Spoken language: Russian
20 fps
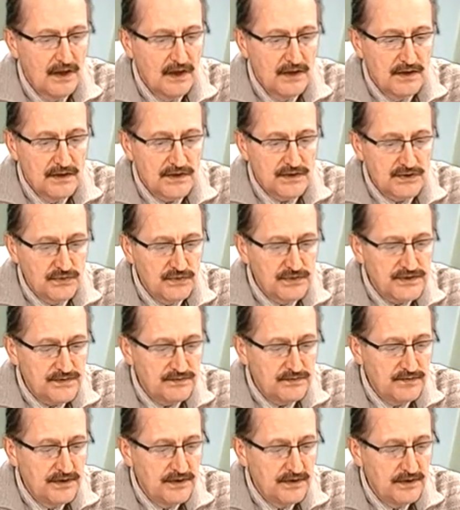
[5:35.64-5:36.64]
Что
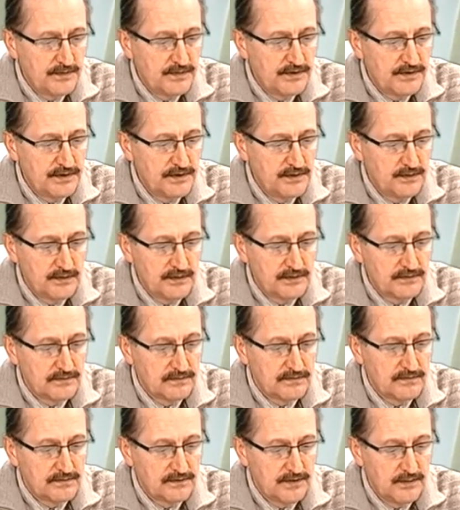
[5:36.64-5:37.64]
сегодня необходимо
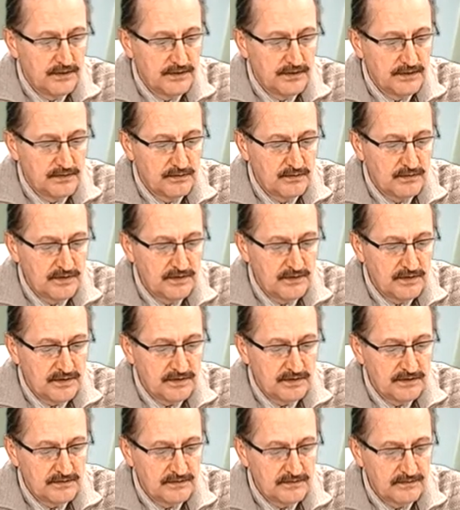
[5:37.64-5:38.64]
э, ребятам? Ну,
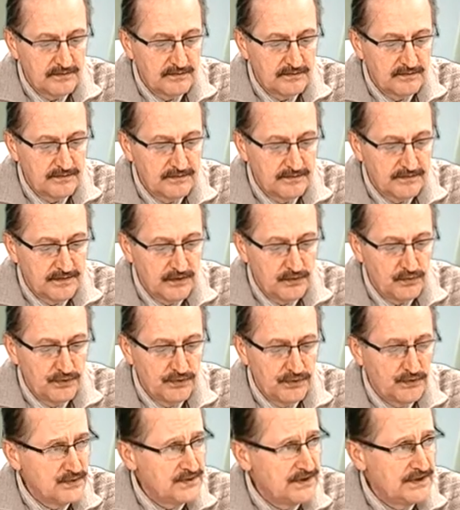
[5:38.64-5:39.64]
Наверное,
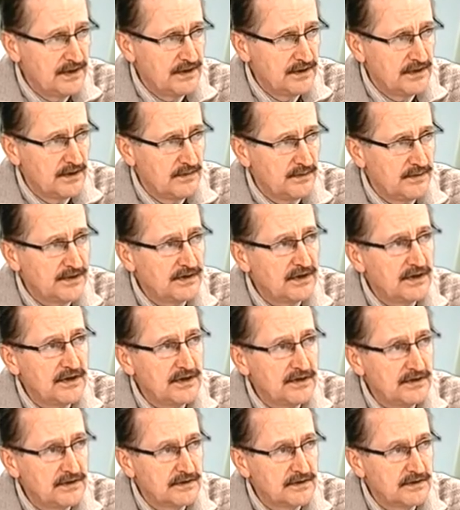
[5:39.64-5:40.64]
какое-то усиленное
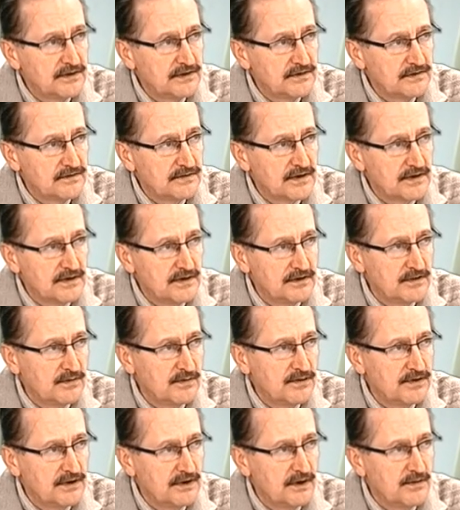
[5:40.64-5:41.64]
питание, да, какие-то
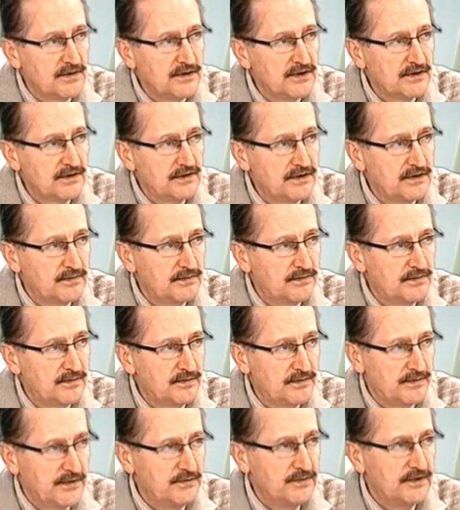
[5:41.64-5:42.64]
медикаменты,
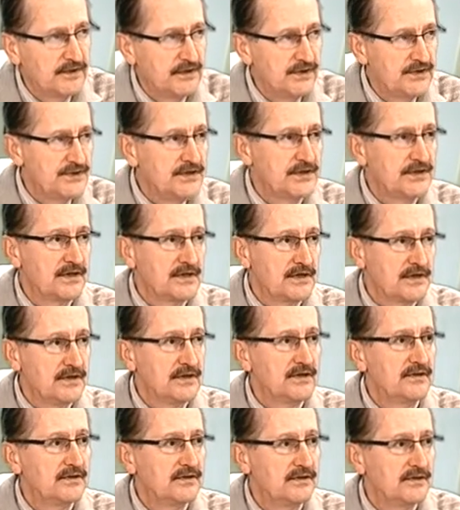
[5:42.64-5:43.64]
предметы личной
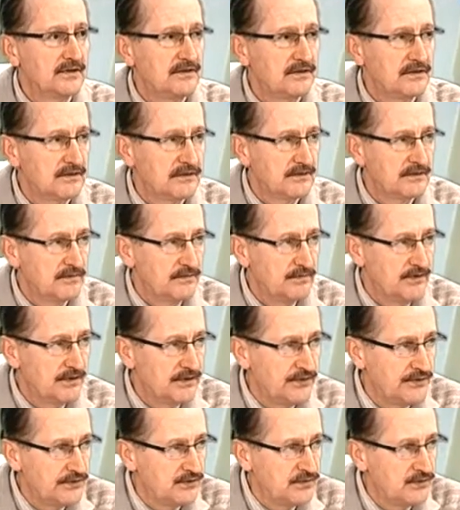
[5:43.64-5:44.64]
гигиены,
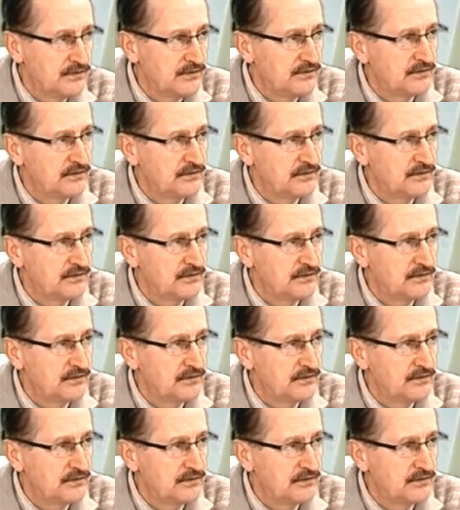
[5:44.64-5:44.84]
белье,